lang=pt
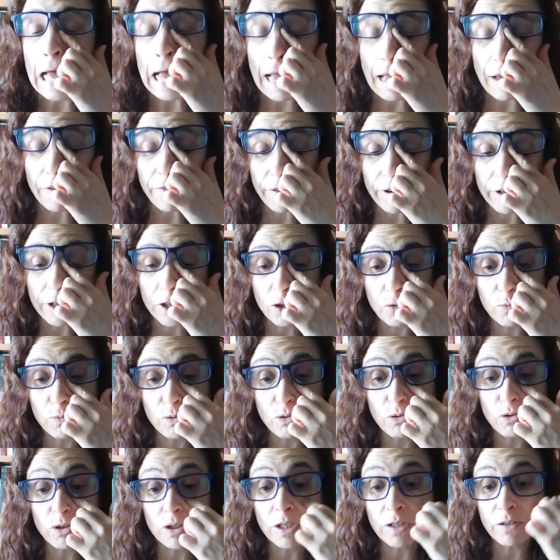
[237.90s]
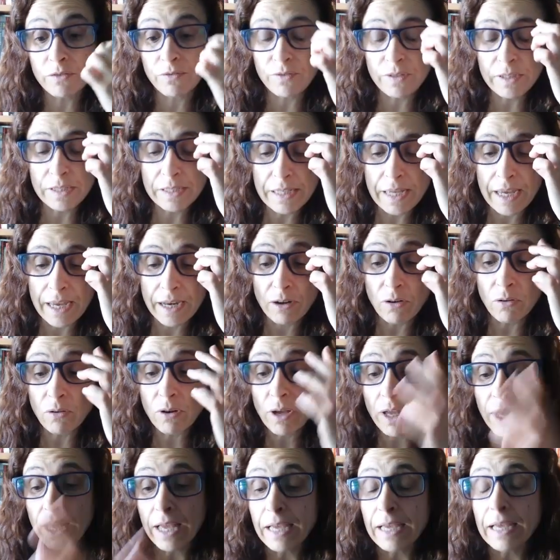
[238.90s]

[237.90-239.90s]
há várias pessoas que a fizeram.